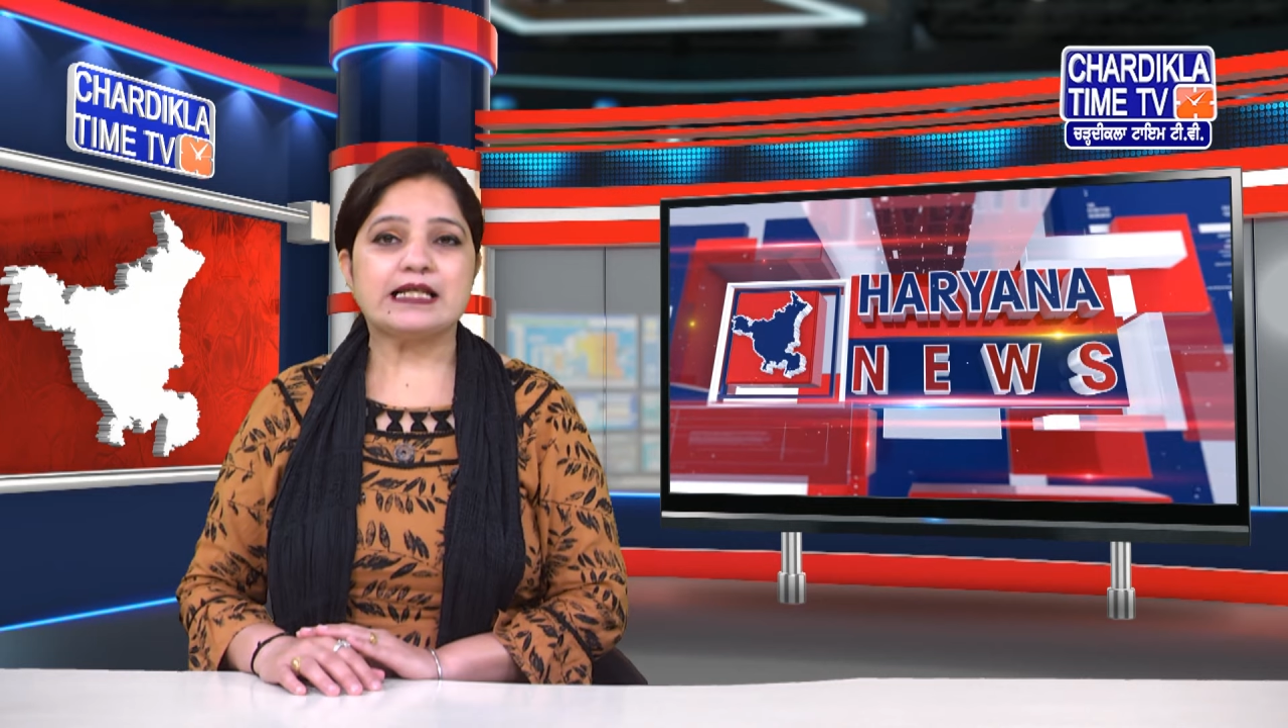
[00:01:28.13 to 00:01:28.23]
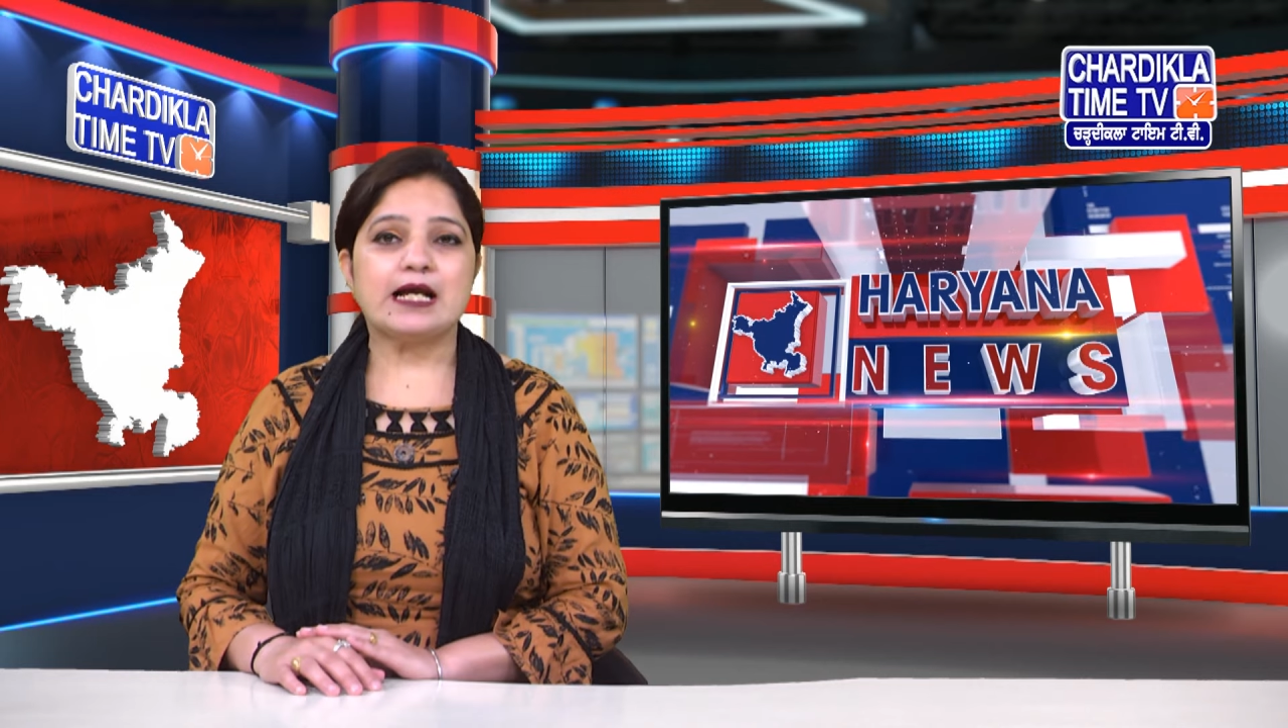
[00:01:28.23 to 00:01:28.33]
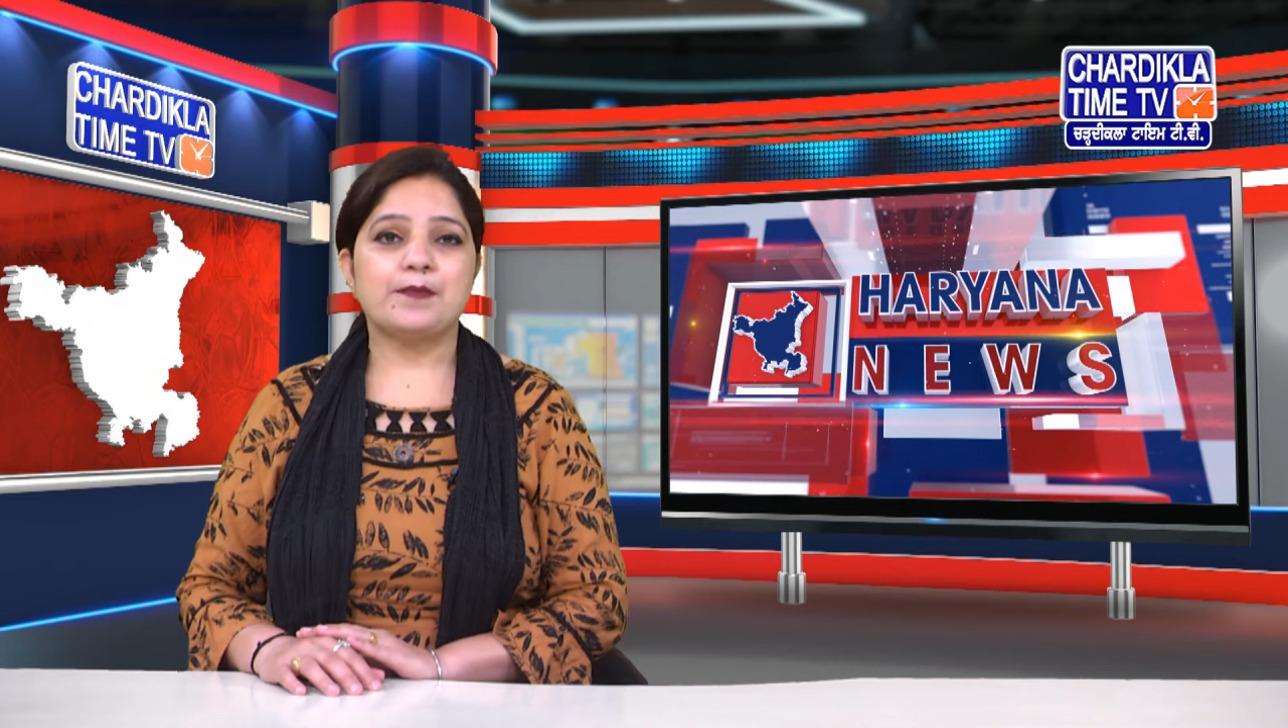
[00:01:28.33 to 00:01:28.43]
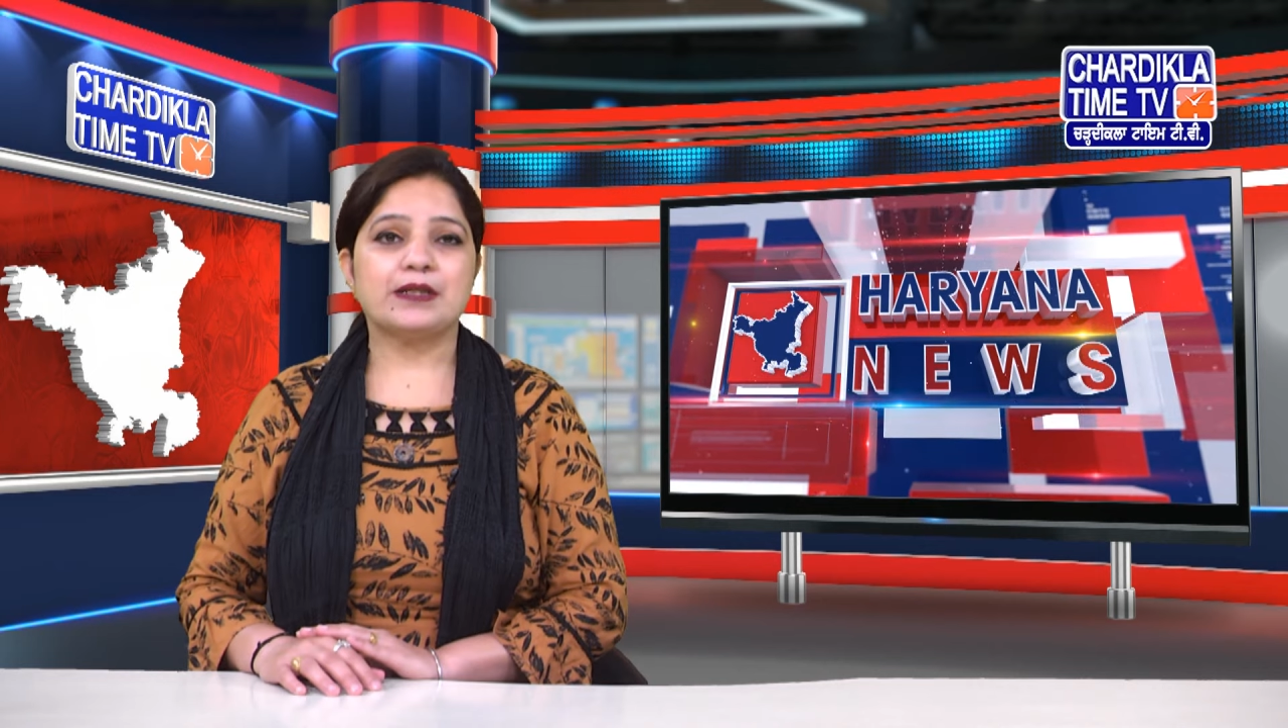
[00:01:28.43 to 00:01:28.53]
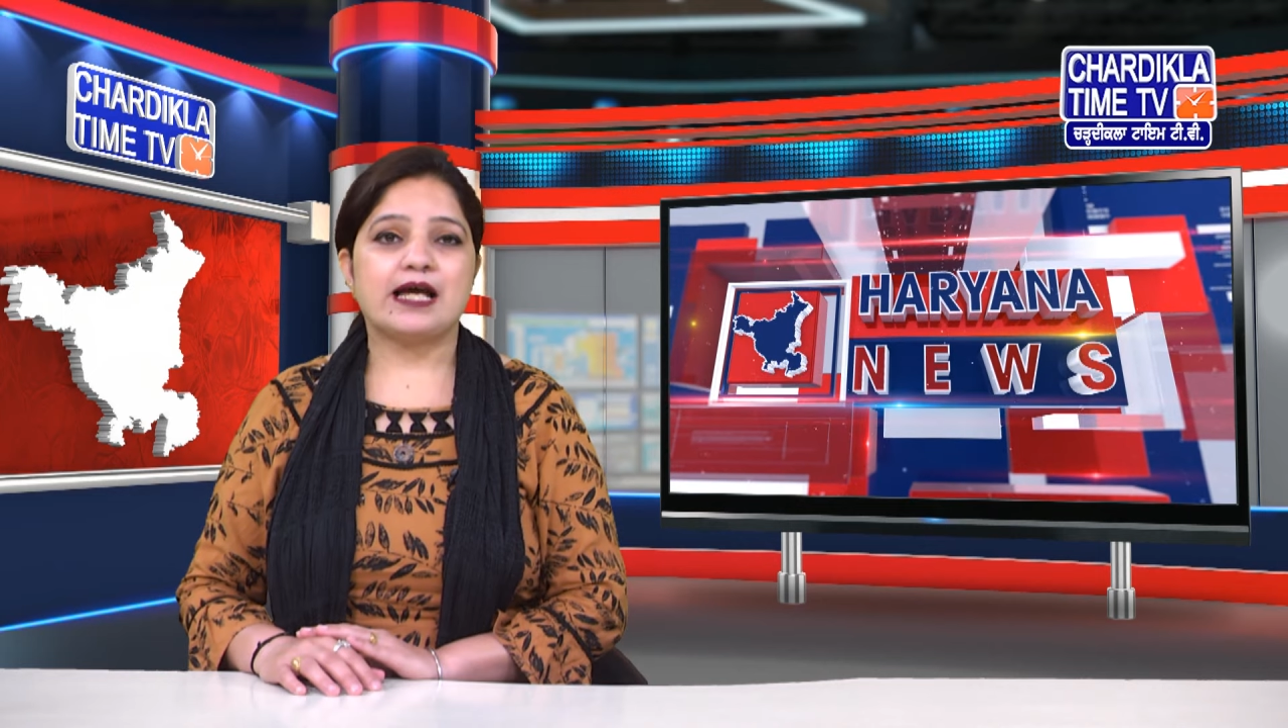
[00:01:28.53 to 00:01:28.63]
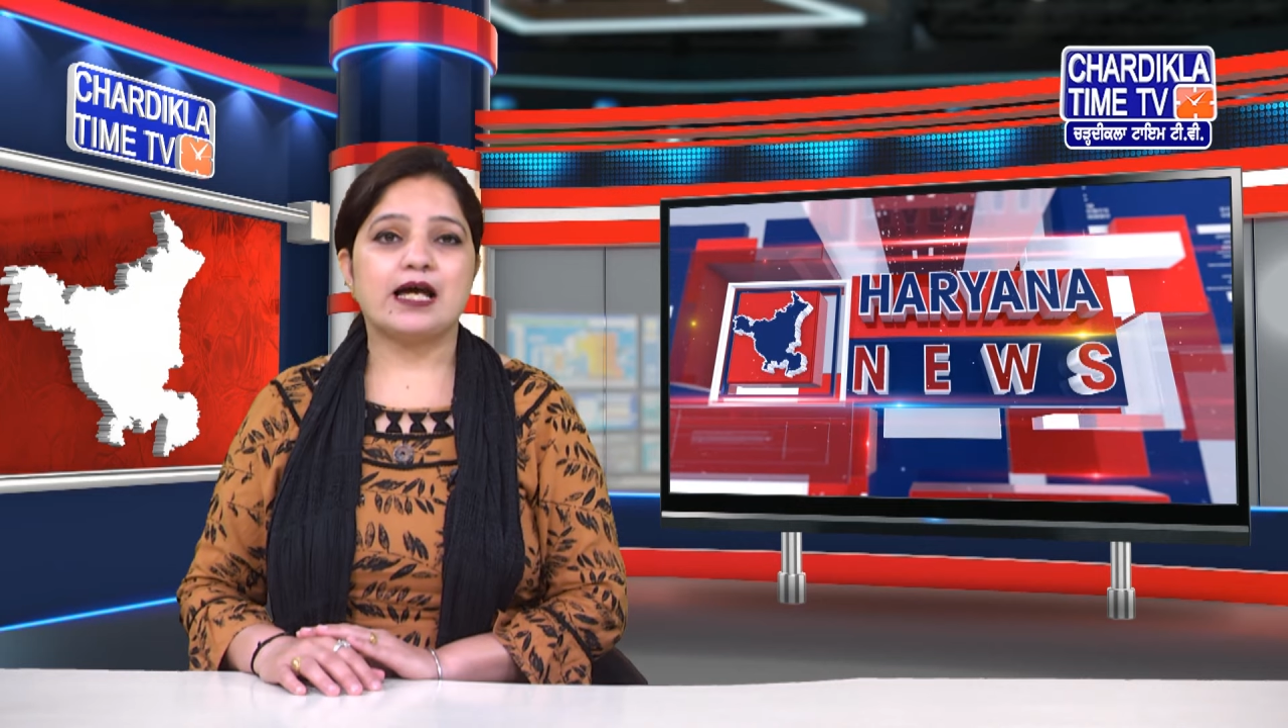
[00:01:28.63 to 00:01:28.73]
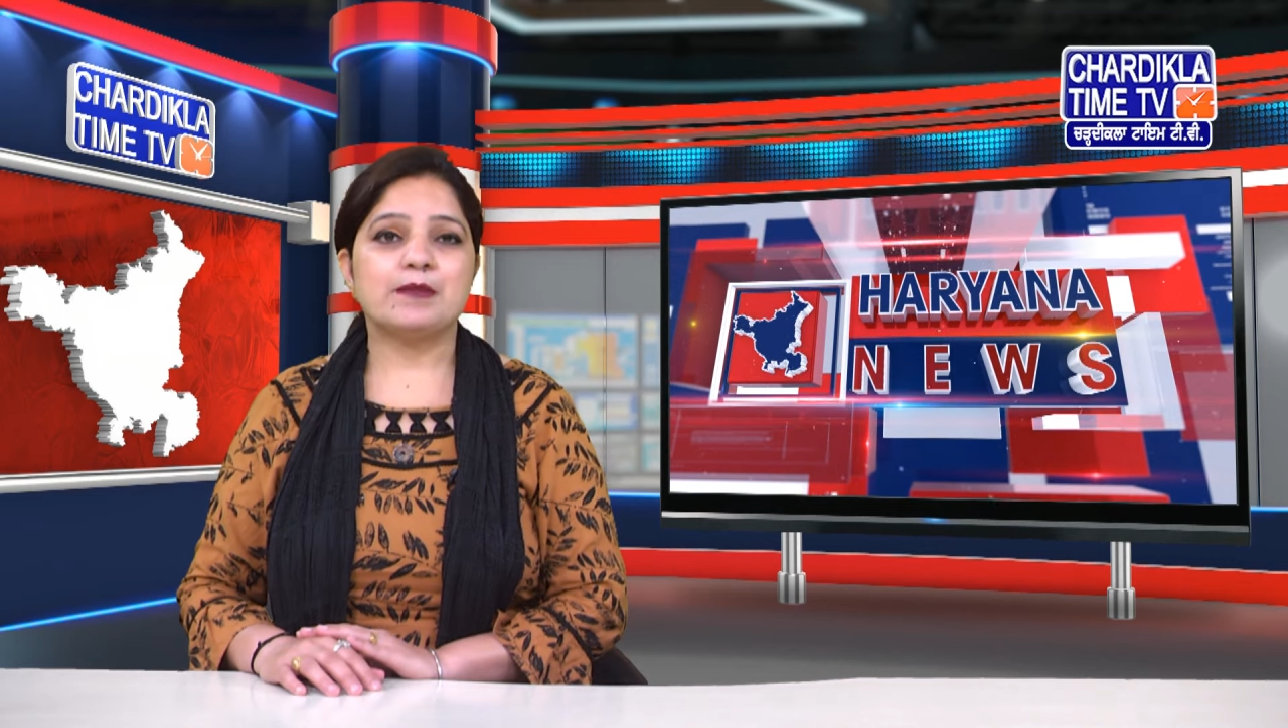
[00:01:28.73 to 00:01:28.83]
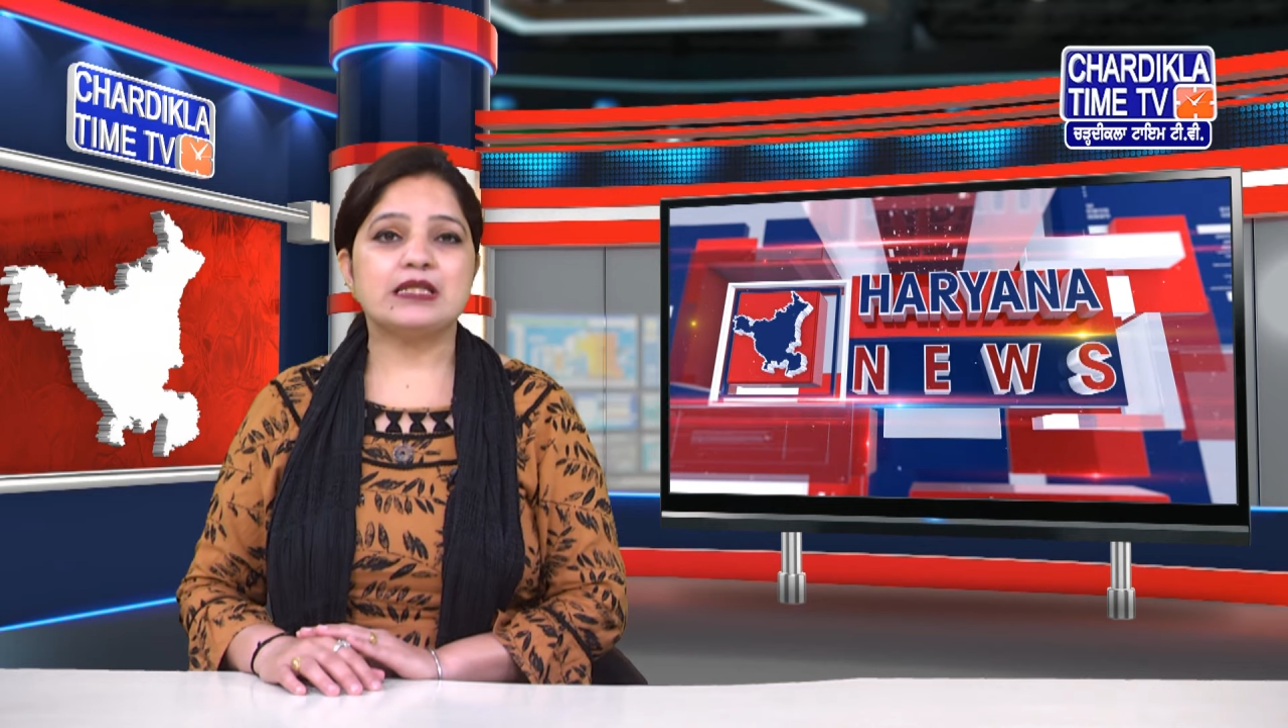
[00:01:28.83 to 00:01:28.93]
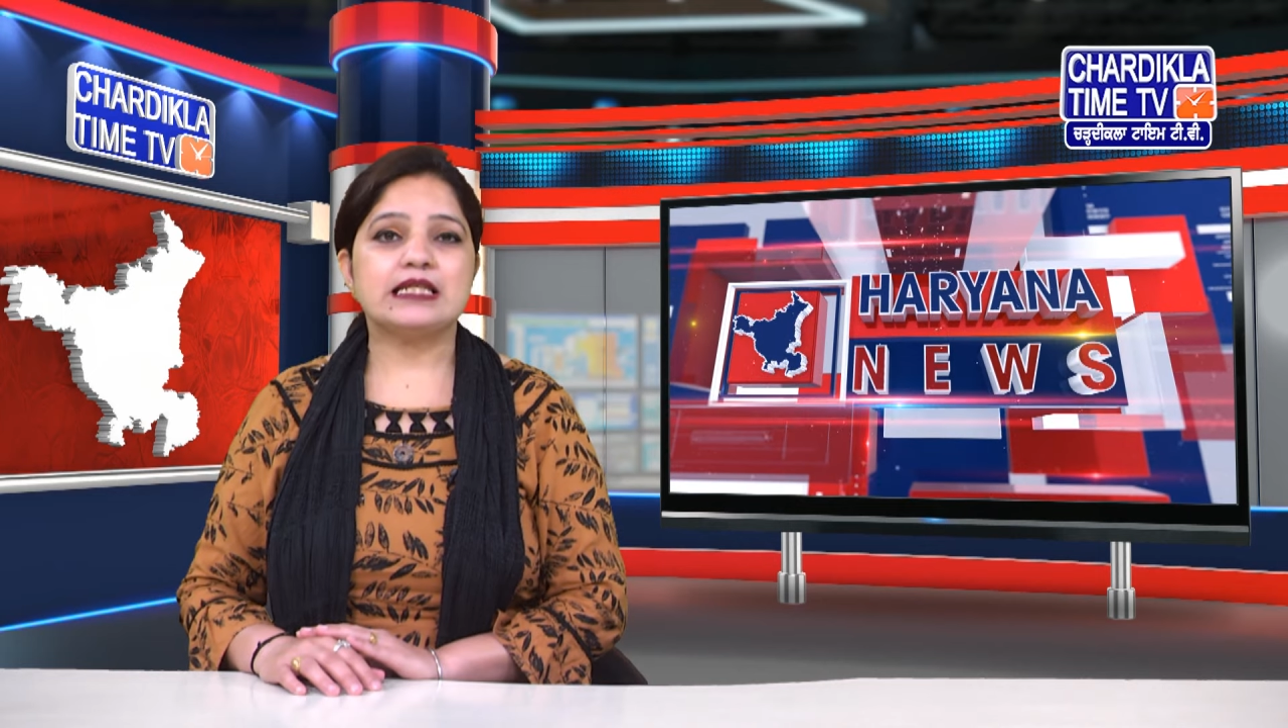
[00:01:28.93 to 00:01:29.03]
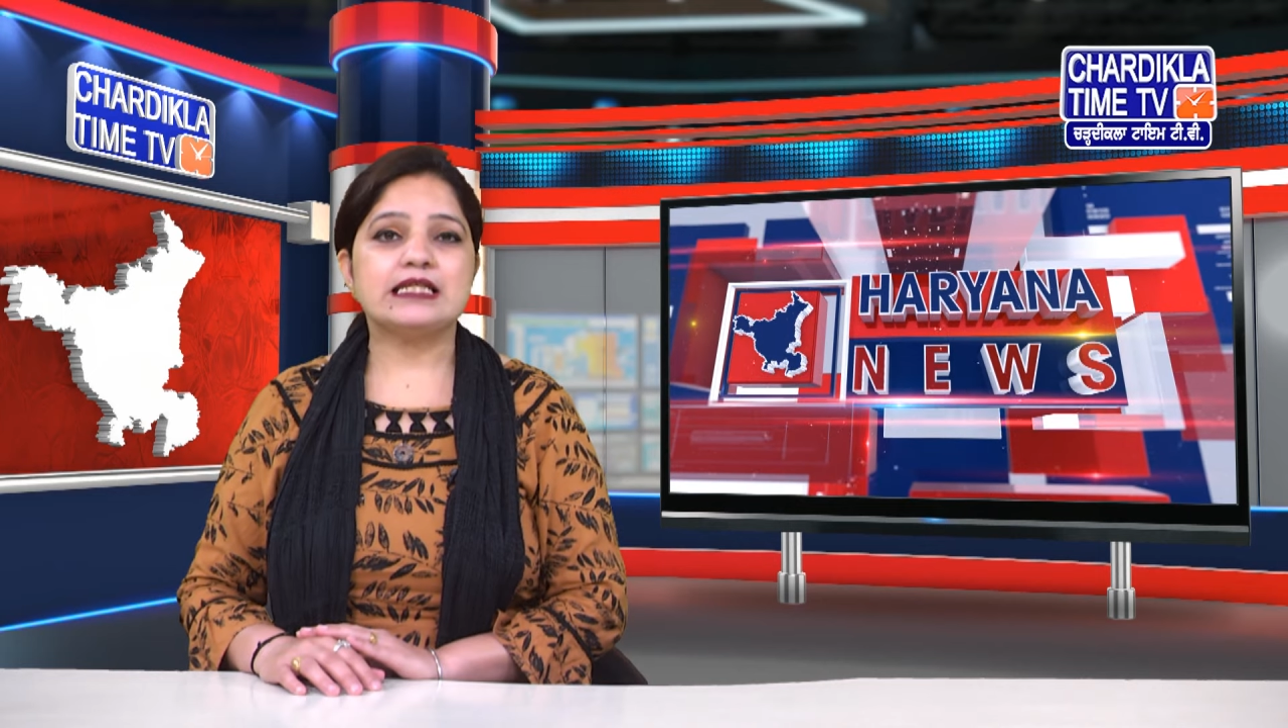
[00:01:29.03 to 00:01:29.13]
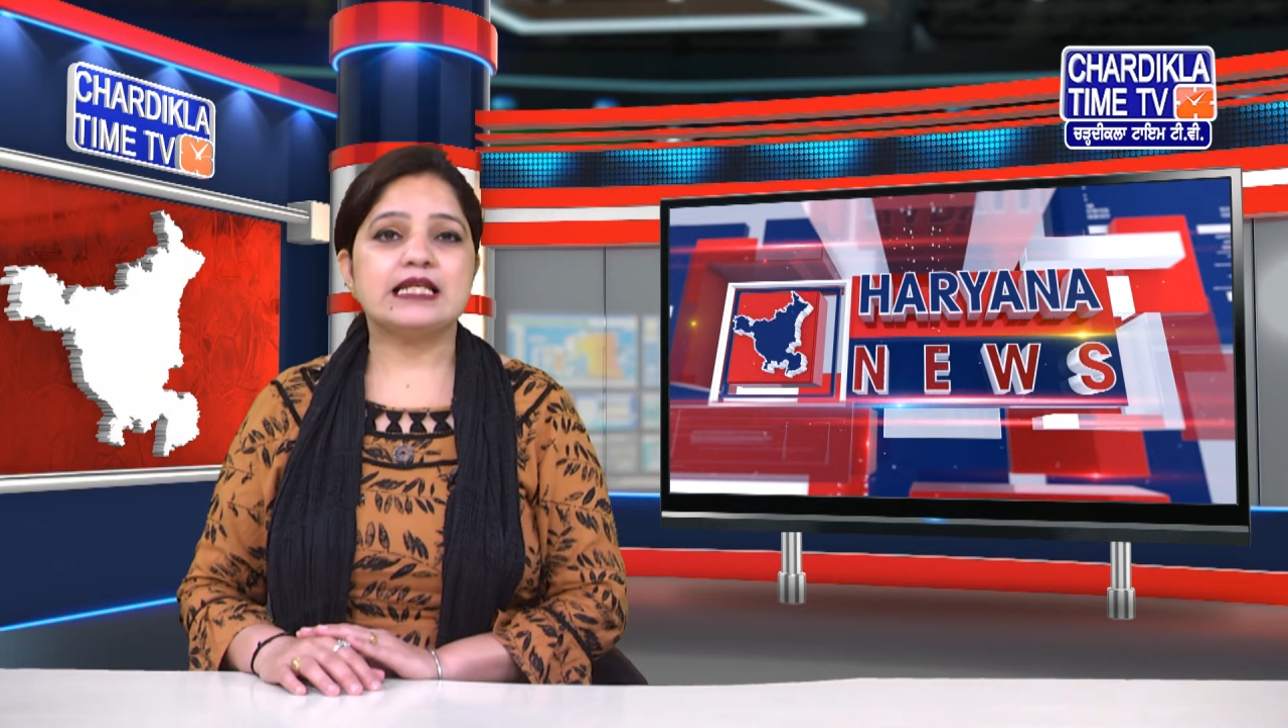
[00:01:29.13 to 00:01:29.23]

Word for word: जहां प्रधानमंत्री